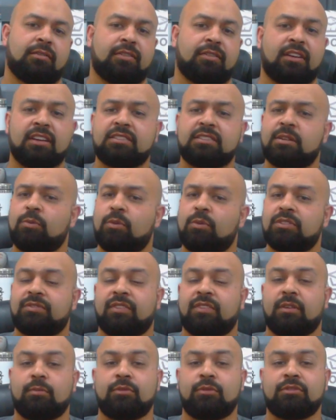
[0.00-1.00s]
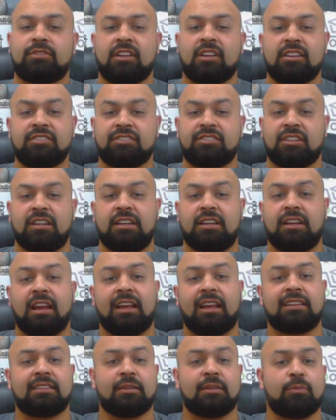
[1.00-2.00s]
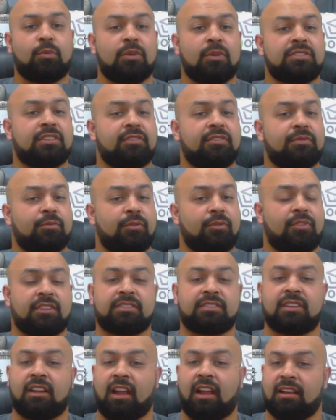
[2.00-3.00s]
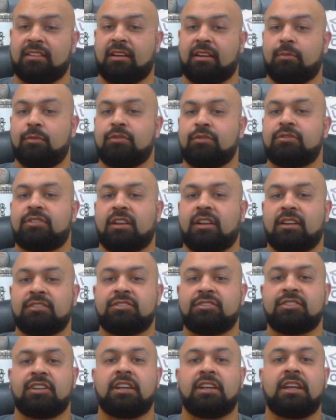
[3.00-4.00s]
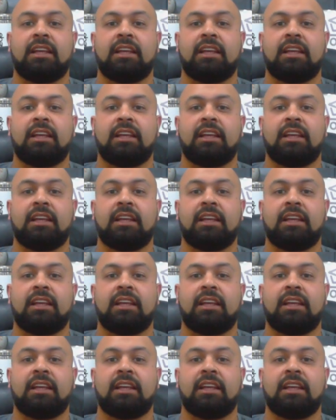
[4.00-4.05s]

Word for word: في قسم وصف المنتج نكتب وصف مفصل عن المنتج